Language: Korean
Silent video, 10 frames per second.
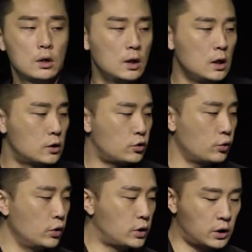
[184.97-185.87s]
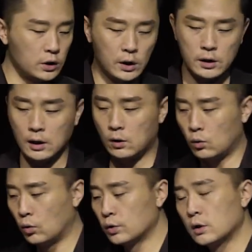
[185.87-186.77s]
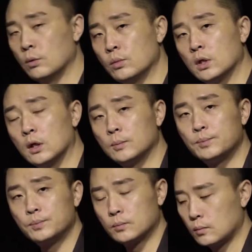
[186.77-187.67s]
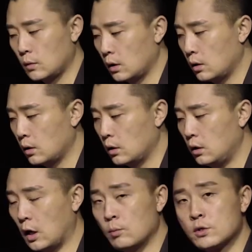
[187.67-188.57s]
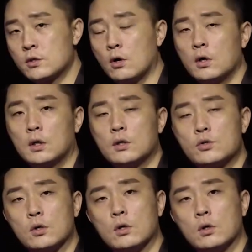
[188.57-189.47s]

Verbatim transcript: 일주일을 지내다 오는 겁니다. 이 예물 썩어 있겠죠.